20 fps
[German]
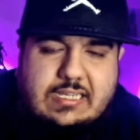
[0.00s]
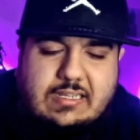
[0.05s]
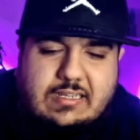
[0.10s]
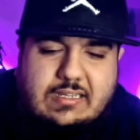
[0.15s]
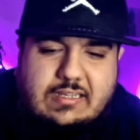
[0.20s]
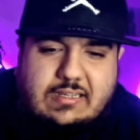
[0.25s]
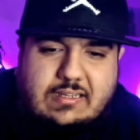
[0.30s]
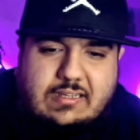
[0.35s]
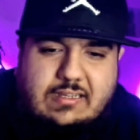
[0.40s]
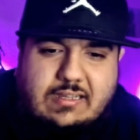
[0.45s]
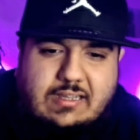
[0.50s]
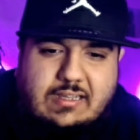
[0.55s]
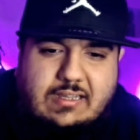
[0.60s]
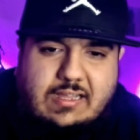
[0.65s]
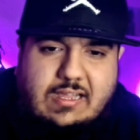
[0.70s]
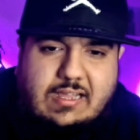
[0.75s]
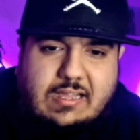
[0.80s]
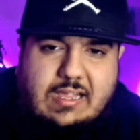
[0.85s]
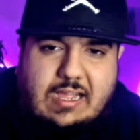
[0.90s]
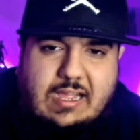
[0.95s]
äh,
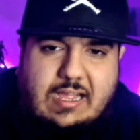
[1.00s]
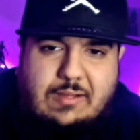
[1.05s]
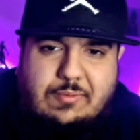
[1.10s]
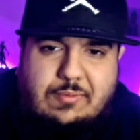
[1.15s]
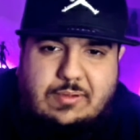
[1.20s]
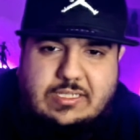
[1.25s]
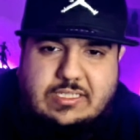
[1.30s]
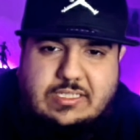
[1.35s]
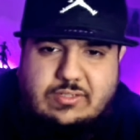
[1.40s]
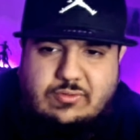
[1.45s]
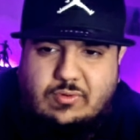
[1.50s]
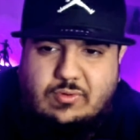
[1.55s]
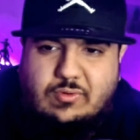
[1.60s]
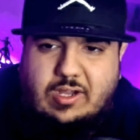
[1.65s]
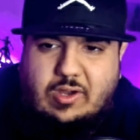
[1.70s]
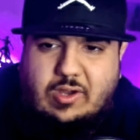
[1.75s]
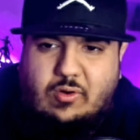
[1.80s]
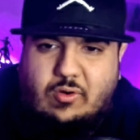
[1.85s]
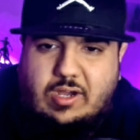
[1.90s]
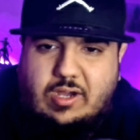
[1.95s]
aber so
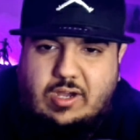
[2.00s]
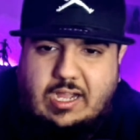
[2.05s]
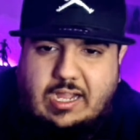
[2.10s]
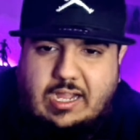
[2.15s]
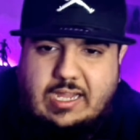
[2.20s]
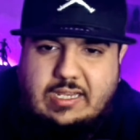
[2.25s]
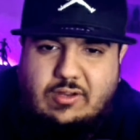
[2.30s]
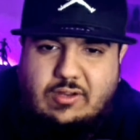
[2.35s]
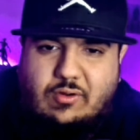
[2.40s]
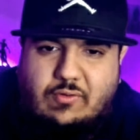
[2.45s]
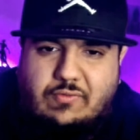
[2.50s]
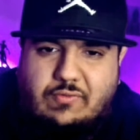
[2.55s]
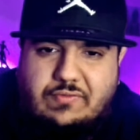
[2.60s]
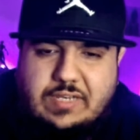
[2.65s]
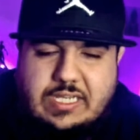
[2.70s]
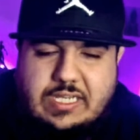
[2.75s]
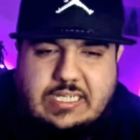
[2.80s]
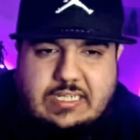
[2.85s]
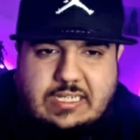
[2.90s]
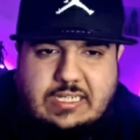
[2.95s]
auch ein auf
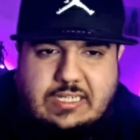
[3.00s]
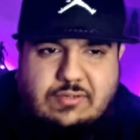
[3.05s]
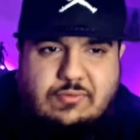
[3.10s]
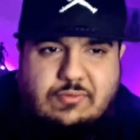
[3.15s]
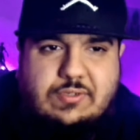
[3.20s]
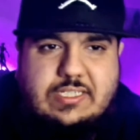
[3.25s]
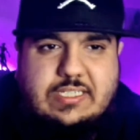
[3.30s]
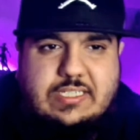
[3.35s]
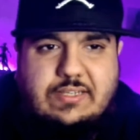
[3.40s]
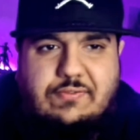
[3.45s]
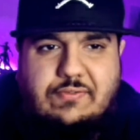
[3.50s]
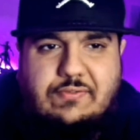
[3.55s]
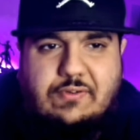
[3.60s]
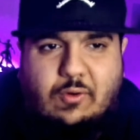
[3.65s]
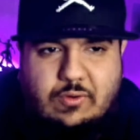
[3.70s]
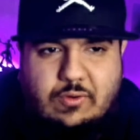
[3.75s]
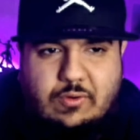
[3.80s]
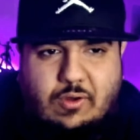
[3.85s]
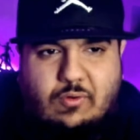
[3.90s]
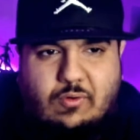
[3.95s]
nicht, ich nutze die
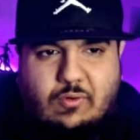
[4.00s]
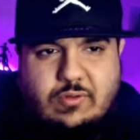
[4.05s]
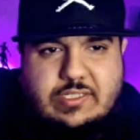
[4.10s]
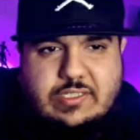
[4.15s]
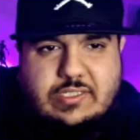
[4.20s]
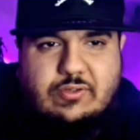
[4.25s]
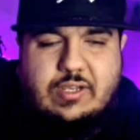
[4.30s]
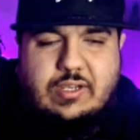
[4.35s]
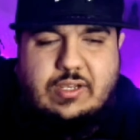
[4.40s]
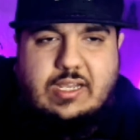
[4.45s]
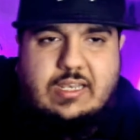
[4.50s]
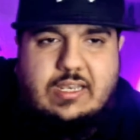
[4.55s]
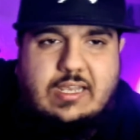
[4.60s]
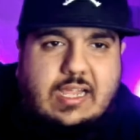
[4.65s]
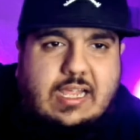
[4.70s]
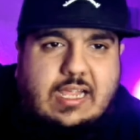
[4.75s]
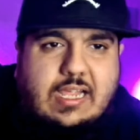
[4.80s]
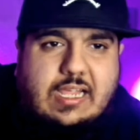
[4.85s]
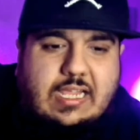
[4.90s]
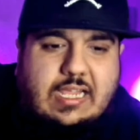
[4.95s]
Frauen aus, sondern
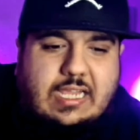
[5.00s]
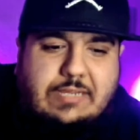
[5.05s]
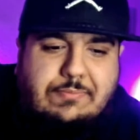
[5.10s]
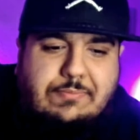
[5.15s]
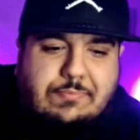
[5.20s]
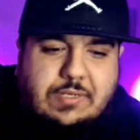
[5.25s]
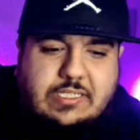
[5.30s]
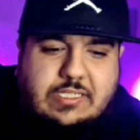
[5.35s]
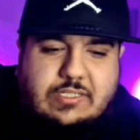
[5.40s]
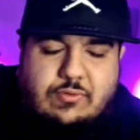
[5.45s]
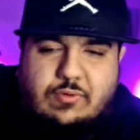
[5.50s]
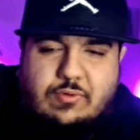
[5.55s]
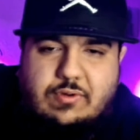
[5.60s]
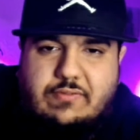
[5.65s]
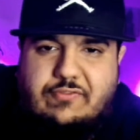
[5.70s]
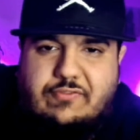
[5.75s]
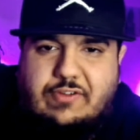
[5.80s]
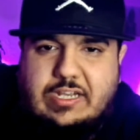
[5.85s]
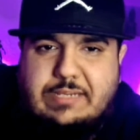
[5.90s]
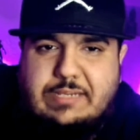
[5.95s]
ich bin so ein
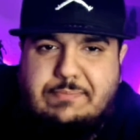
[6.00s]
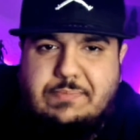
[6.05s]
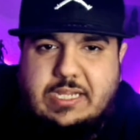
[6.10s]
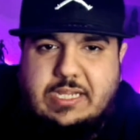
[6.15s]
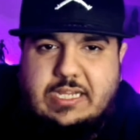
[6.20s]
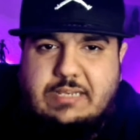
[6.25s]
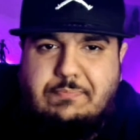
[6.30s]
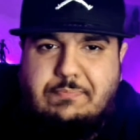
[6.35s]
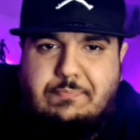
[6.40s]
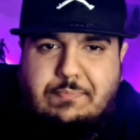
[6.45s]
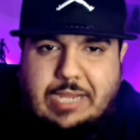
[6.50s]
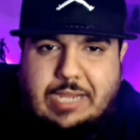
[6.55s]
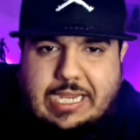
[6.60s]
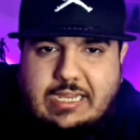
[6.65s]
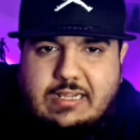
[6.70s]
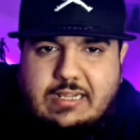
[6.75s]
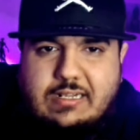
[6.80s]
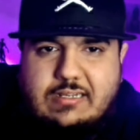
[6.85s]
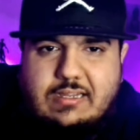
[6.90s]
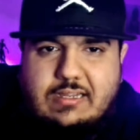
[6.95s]
verliebter
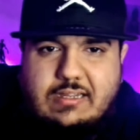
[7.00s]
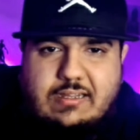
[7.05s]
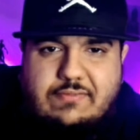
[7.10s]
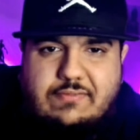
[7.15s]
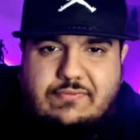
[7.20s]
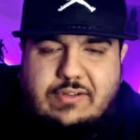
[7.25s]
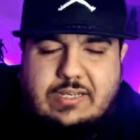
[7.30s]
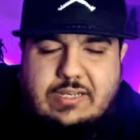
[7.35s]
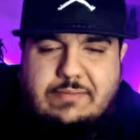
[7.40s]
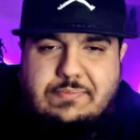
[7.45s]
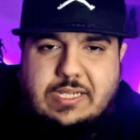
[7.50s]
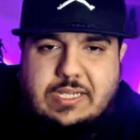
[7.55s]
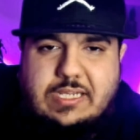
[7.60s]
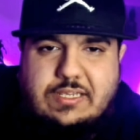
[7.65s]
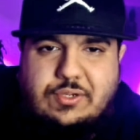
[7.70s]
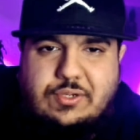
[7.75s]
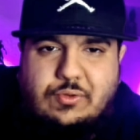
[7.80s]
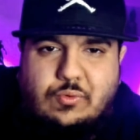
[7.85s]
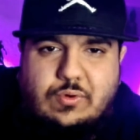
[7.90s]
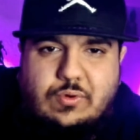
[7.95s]
Bengel, ja, verliebter
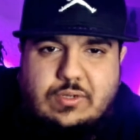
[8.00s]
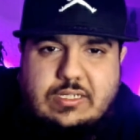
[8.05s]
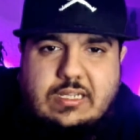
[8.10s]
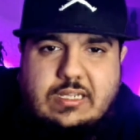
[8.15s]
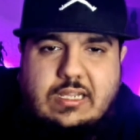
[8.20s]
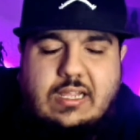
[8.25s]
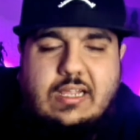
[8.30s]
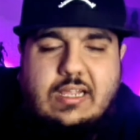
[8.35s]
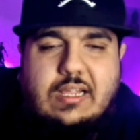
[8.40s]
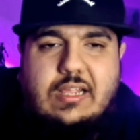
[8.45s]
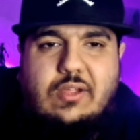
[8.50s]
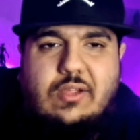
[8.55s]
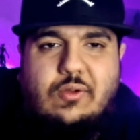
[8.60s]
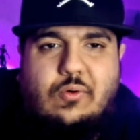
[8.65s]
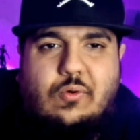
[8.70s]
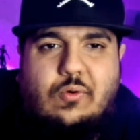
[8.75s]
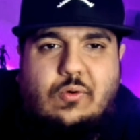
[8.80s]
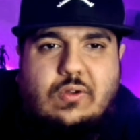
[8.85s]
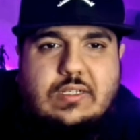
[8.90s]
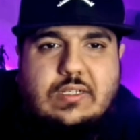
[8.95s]
Idiot
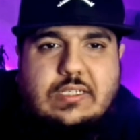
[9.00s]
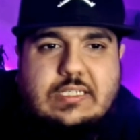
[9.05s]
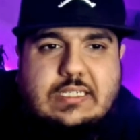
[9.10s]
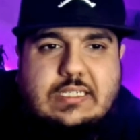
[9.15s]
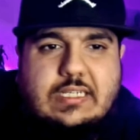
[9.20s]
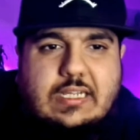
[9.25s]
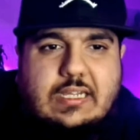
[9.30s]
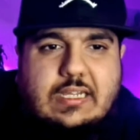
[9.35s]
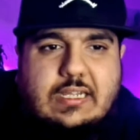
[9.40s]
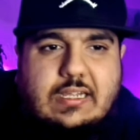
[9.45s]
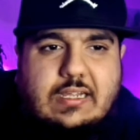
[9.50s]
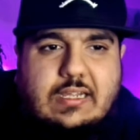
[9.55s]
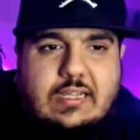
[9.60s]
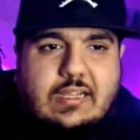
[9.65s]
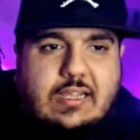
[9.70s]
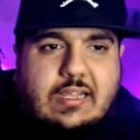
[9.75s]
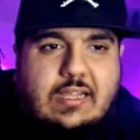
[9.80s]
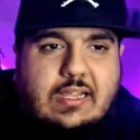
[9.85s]
und äh,